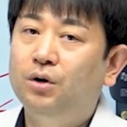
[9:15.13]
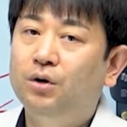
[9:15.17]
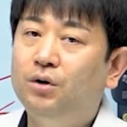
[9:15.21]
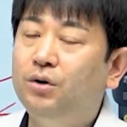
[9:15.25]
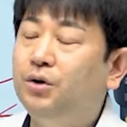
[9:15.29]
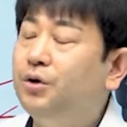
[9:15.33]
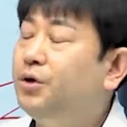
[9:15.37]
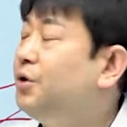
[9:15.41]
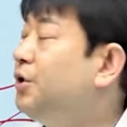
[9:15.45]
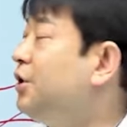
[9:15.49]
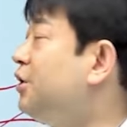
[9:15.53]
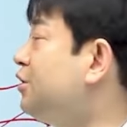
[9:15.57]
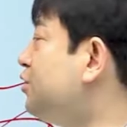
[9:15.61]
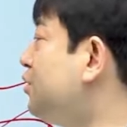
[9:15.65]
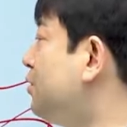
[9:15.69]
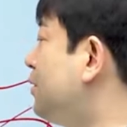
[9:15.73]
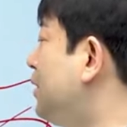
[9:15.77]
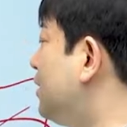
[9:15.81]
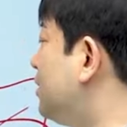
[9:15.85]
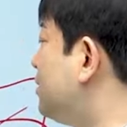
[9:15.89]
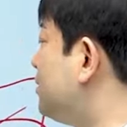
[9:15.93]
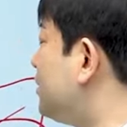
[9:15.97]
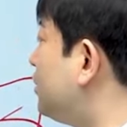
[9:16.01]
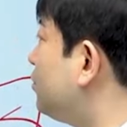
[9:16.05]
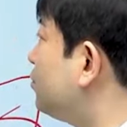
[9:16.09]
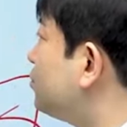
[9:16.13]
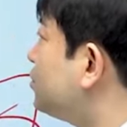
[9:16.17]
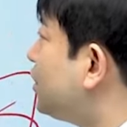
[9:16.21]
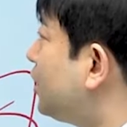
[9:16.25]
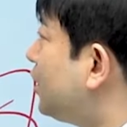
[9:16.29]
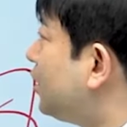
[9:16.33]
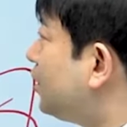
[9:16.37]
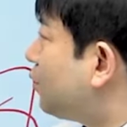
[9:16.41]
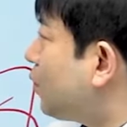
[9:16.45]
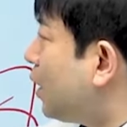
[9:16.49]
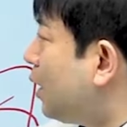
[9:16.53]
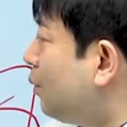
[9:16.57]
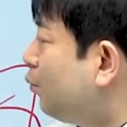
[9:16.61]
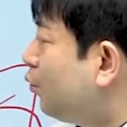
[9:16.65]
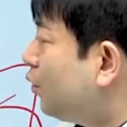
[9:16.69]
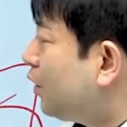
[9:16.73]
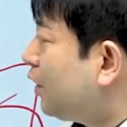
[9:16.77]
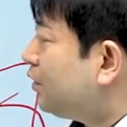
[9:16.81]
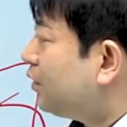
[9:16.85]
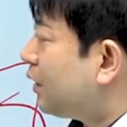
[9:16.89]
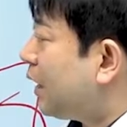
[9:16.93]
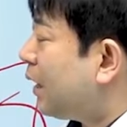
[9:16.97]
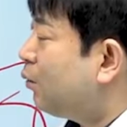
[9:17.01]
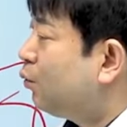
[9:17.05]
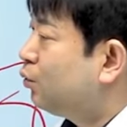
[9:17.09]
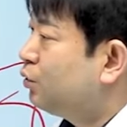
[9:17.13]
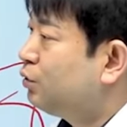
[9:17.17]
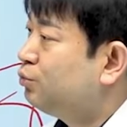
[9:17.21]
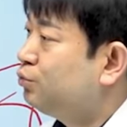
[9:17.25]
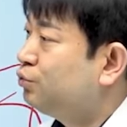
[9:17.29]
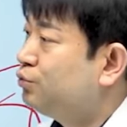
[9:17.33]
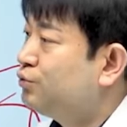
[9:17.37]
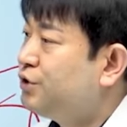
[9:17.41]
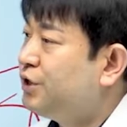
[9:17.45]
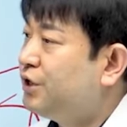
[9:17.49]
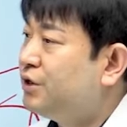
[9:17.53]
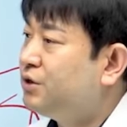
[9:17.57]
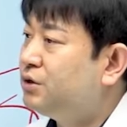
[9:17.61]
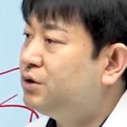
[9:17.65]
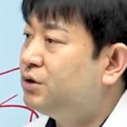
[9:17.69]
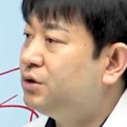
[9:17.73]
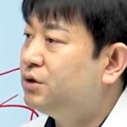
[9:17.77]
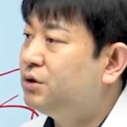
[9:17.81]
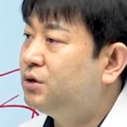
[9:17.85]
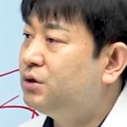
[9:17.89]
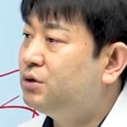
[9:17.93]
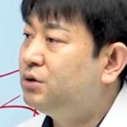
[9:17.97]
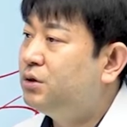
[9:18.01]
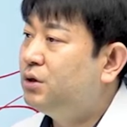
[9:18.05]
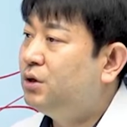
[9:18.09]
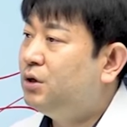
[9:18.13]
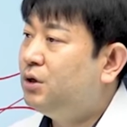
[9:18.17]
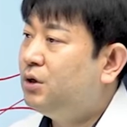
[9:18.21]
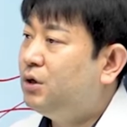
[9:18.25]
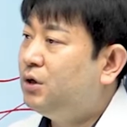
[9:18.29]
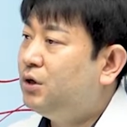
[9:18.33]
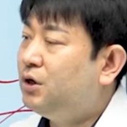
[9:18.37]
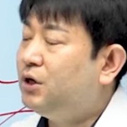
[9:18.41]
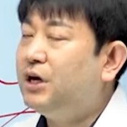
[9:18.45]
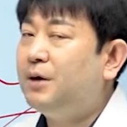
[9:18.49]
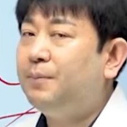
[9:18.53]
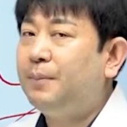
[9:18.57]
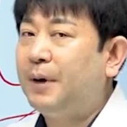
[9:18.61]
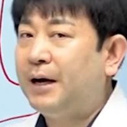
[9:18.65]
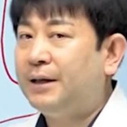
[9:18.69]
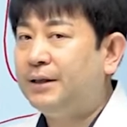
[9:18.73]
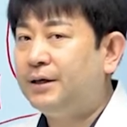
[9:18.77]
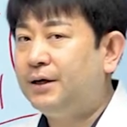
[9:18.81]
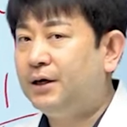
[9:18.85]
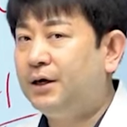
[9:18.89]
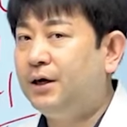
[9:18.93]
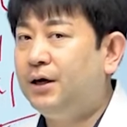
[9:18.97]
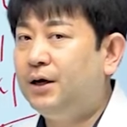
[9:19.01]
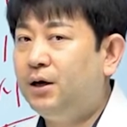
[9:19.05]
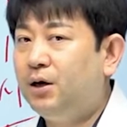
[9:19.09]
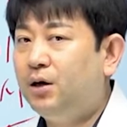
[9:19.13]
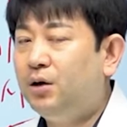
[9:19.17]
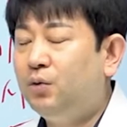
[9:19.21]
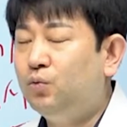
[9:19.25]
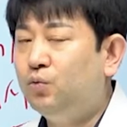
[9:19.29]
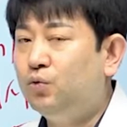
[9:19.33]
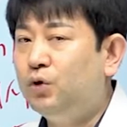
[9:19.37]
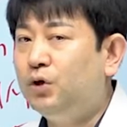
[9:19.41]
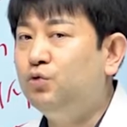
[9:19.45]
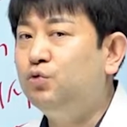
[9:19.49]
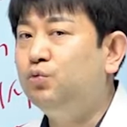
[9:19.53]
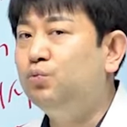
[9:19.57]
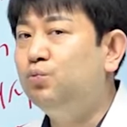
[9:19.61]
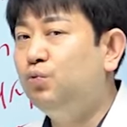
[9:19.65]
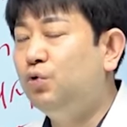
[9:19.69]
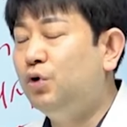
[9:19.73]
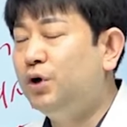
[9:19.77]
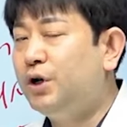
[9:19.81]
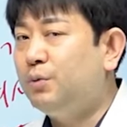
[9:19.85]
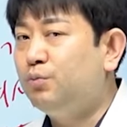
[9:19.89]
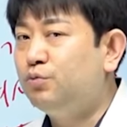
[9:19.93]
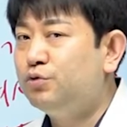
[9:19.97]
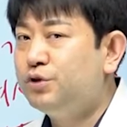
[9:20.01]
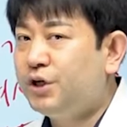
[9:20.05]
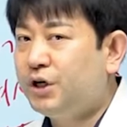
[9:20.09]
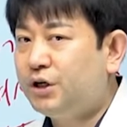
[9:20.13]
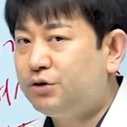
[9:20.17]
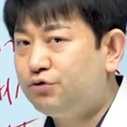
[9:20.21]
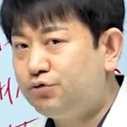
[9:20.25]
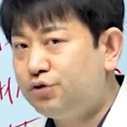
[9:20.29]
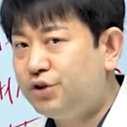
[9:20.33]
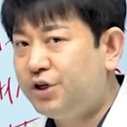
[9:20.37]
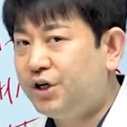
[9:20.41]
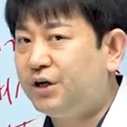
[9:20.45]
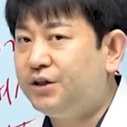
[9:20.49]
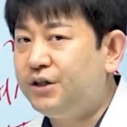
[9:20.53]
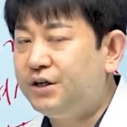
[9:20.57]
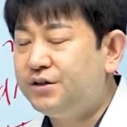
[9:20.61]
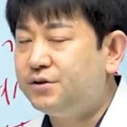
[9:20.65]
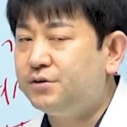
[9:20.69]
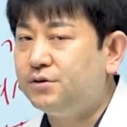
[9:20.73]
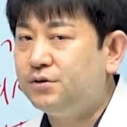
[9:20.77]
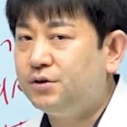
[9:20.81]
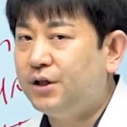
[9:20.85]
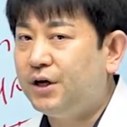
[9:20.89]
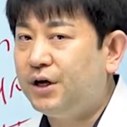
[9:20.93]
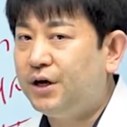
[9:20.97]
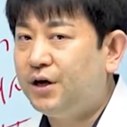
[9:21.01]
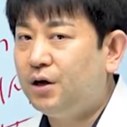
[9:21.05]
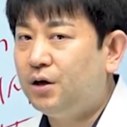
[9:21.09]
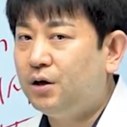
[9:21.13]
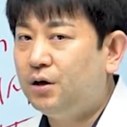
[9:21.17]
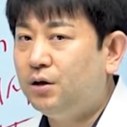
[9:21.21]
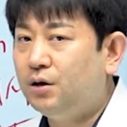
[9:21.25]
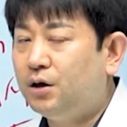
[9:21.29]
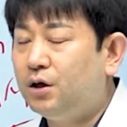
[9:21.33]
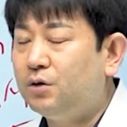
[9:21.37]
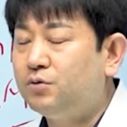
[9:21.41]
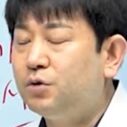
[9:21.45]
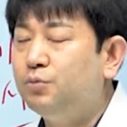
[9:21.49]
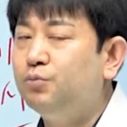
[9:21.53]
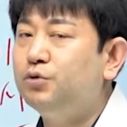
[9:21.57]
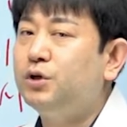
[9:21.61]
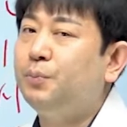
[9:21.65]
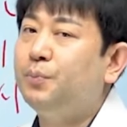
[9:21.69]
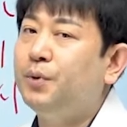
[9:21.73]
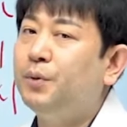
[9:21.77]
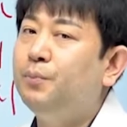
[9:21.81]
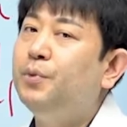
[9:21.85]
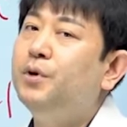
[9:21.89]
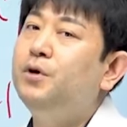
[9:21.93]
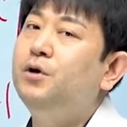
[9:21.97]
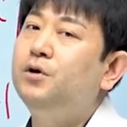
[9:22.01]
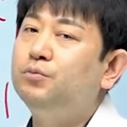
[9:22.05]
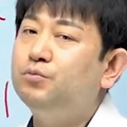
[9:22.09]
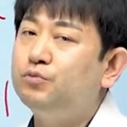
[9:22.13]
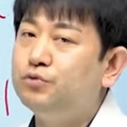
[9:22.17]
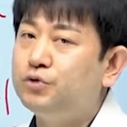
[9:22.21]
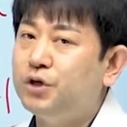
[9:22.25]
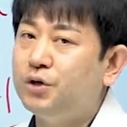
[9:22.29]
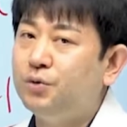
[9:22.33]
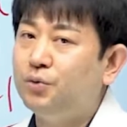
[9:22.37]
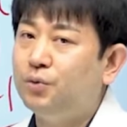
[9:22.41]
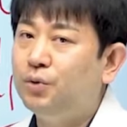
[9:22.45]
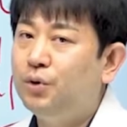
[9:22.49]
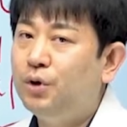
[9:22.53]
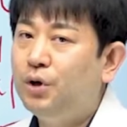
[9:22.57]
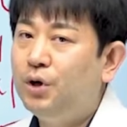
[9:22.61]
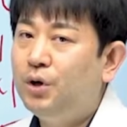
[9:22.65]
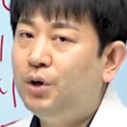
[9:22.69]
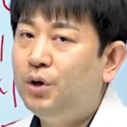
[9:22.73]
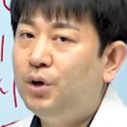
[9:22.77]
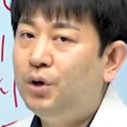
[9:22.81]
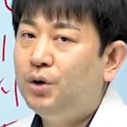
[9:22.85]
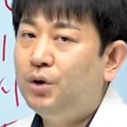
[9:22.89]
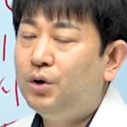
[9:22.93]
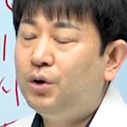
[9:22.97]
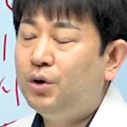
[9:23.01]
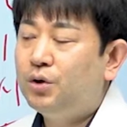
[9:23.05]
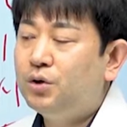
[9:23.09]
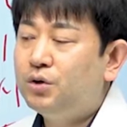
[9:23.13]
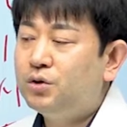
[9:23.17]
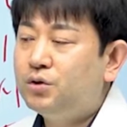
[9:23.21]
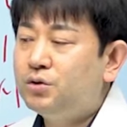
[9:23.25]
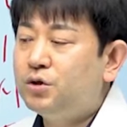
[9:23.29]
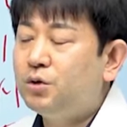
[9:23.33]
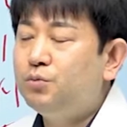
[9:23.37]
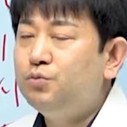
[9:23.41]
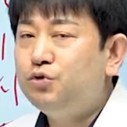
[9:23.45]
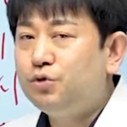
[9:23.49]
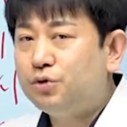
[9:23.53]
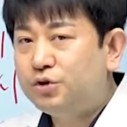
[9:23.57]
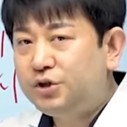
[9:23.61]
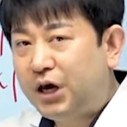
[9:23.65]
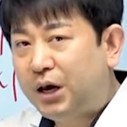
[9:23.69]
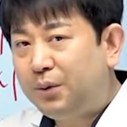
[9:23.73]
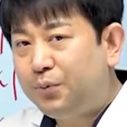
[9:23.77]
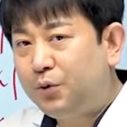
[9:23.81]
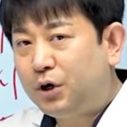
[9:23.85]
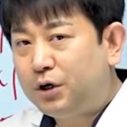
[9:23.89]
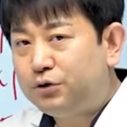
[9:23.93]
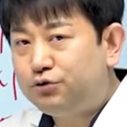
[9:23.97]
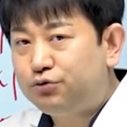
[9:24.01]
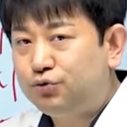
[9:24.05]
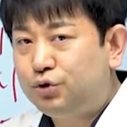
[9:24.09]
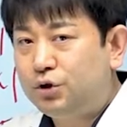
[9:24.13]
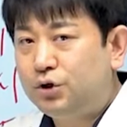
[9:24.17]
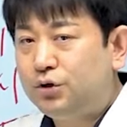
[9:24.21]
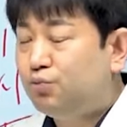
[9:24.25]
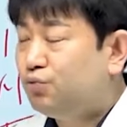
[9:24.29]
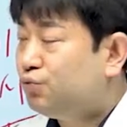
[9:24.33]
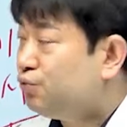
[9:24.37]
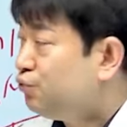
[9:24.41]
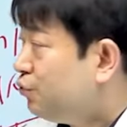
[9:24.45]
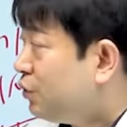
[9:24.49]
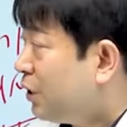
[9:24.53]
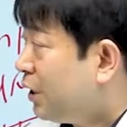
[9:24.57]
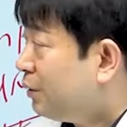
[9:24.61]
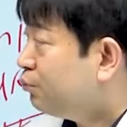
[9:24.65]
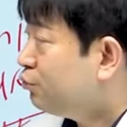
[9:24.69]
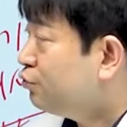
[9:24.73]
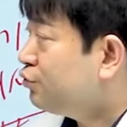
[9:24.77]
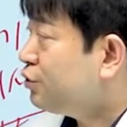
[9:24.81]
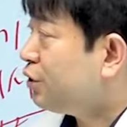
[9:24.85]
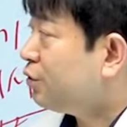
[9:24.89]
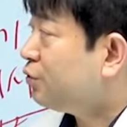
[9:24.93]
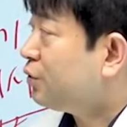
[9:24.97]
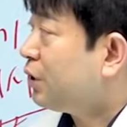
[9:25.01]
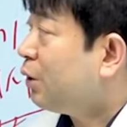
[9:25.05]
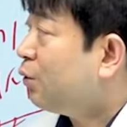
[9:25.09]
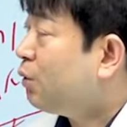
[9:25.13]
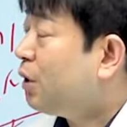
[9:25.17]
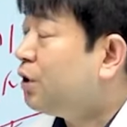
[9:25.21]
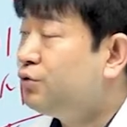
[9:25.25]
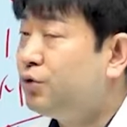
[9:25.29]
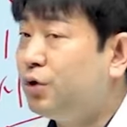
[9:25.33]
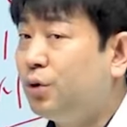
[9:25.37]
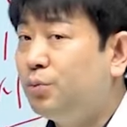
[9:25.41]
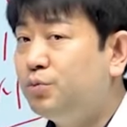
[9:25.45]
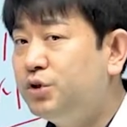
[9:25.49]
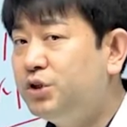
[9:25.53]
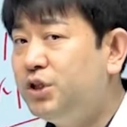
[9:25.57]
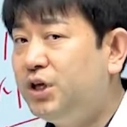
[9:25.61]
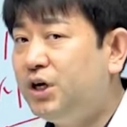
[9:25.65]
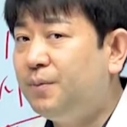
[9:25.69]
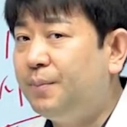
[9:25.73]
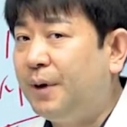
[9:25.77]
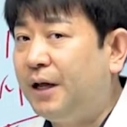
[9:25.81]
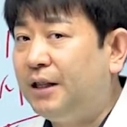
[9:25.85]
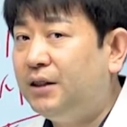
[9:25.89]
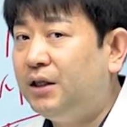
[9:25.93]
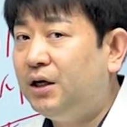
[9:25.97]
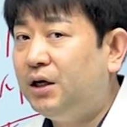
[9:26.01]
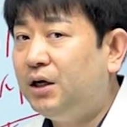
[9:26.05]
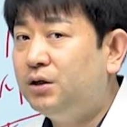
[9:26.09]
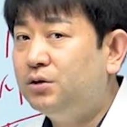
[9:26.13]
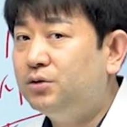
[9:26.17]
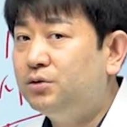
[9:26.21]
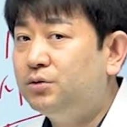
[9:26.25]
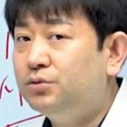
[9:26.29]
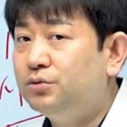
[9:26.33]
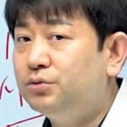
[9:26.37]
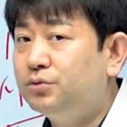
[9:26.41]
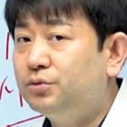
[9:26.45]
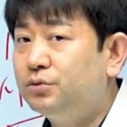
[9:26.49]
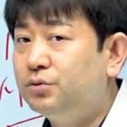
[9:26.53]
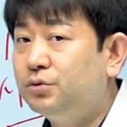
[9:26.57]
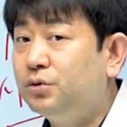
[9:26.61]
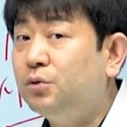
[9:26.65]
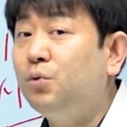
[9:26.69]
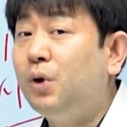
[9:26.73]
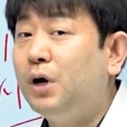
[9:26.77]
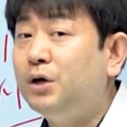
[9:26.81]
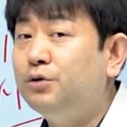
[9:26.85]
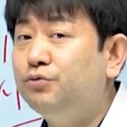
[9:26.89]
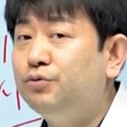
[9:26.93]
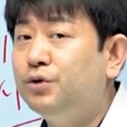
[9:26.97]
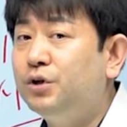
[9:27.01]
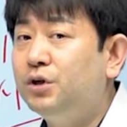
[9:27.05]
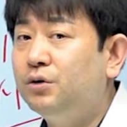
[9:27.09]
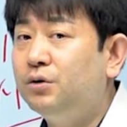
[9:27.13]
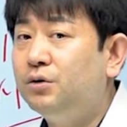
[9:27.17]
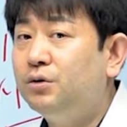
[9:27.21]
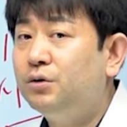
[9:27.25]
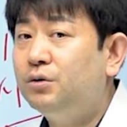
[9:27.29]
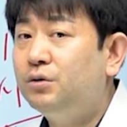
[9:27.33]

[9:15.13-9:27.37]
그리고 여기 친환경 자동차 의 과목에 나오는 문제들은 이게 만약에 우리 군무원의 문제가 출제가 됐을 때 이게 전부 다 변별력 문제로 점수를 차별화 주기 위한 문제로 나올 확률이 엄청나게 많다라는 거죠. 그런 확률이요.